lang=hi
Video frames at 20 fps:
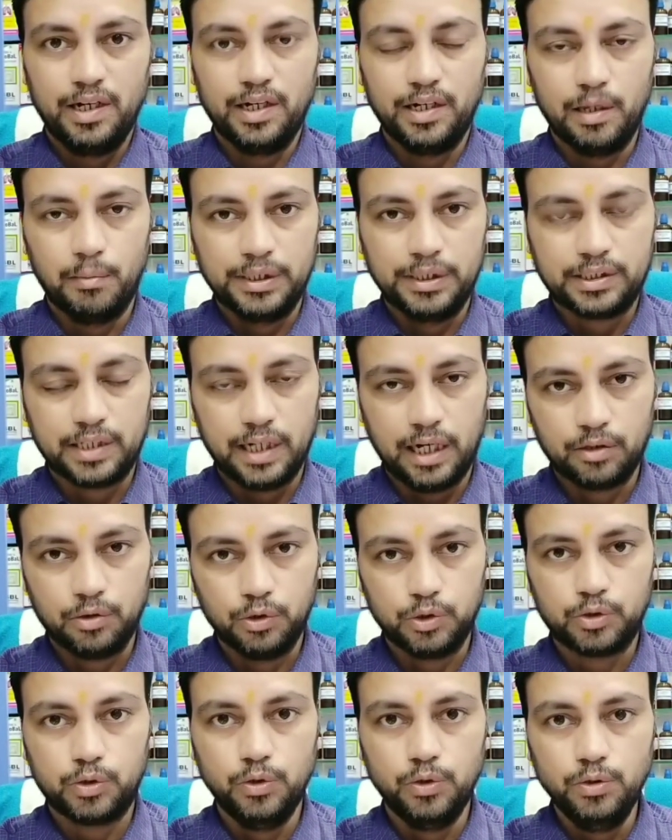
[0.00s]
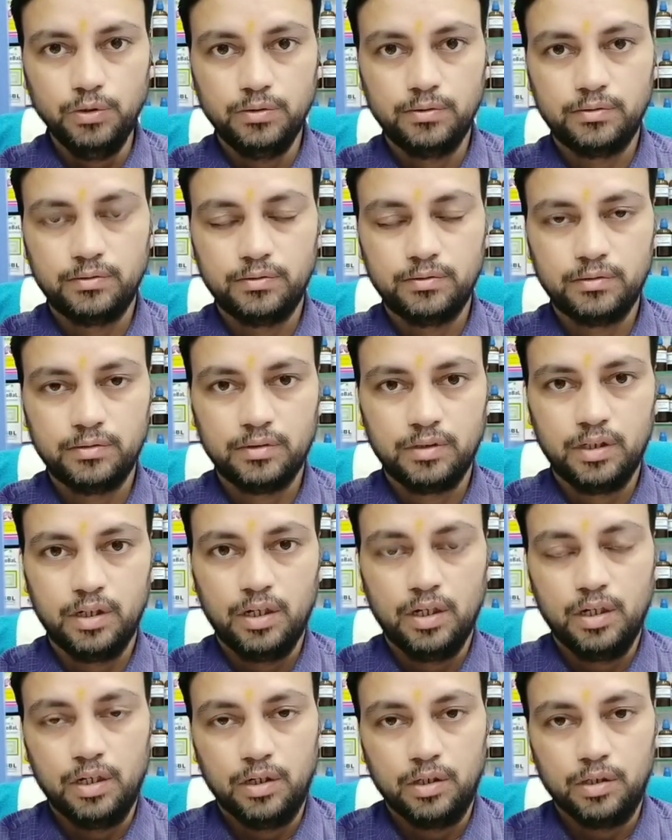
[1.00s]
नमस्कार दोस्तों
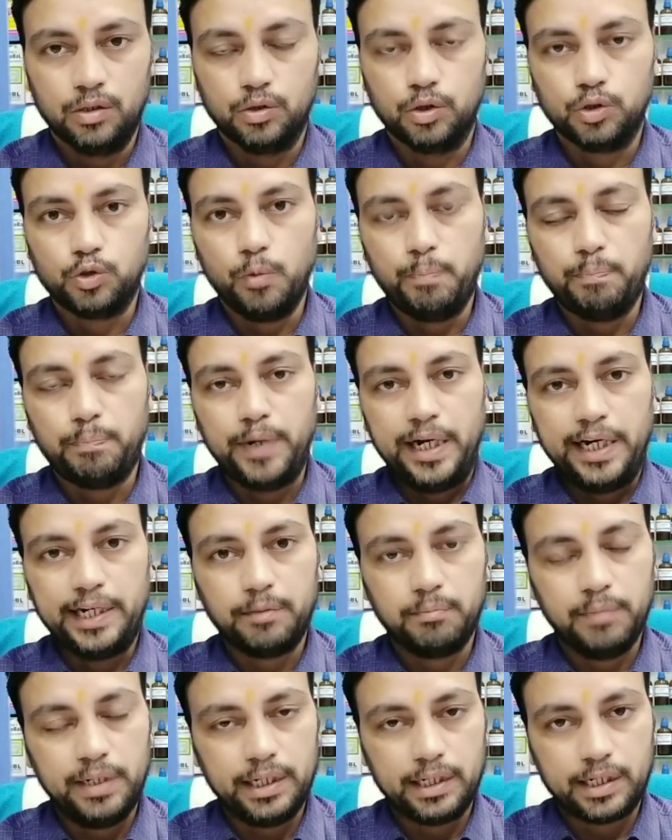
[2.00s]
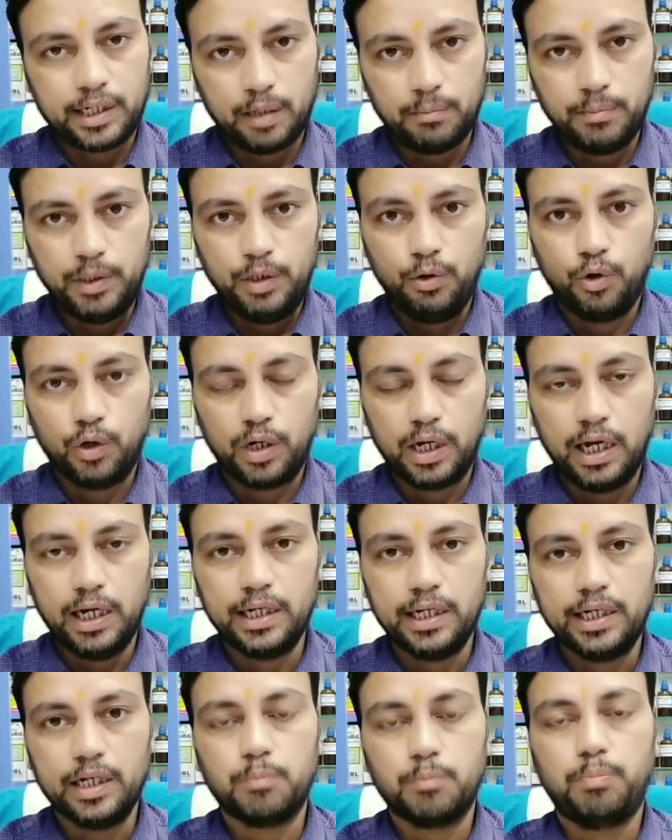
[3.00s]
दोस्तों पेट में कृमि होना
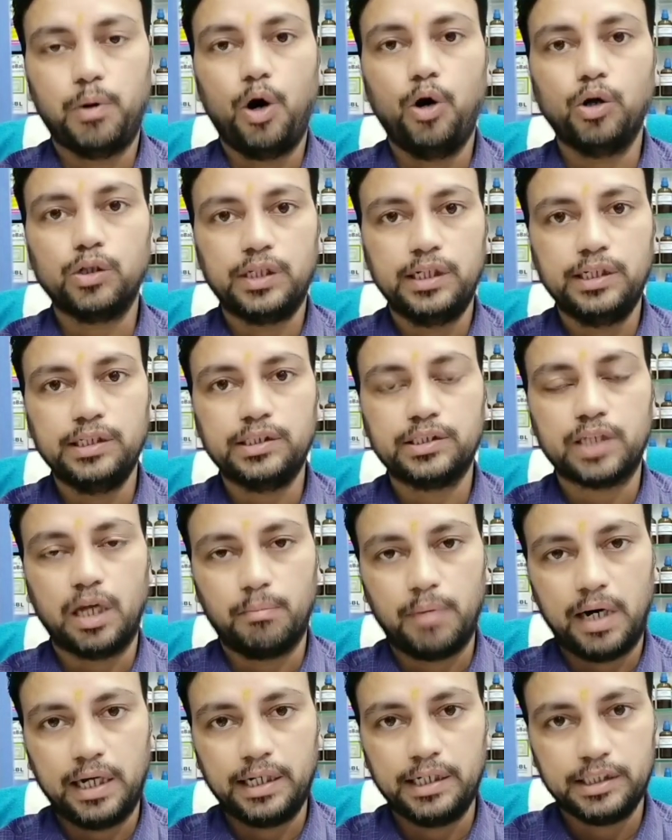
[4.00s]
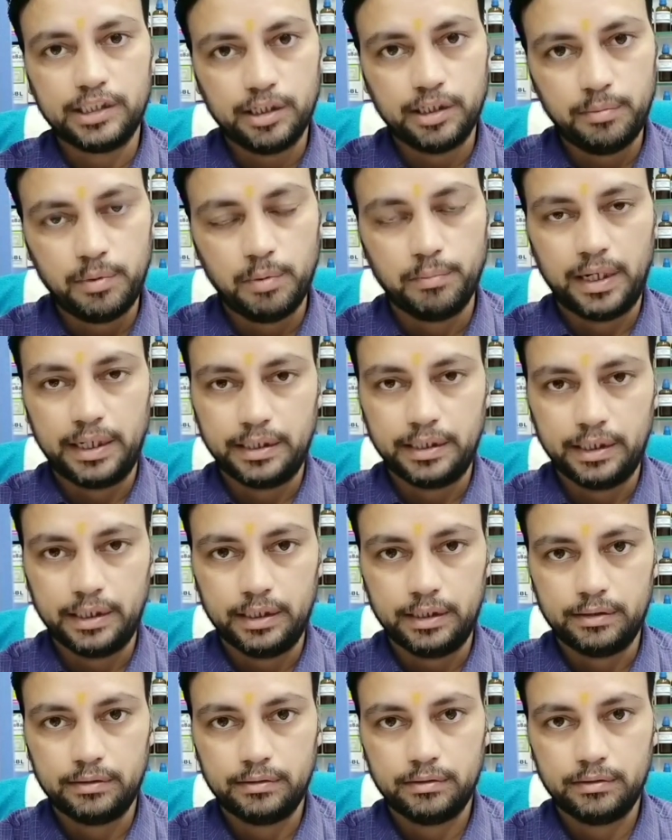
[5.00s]
एक बहुत ही सामान्य सी बीमारी है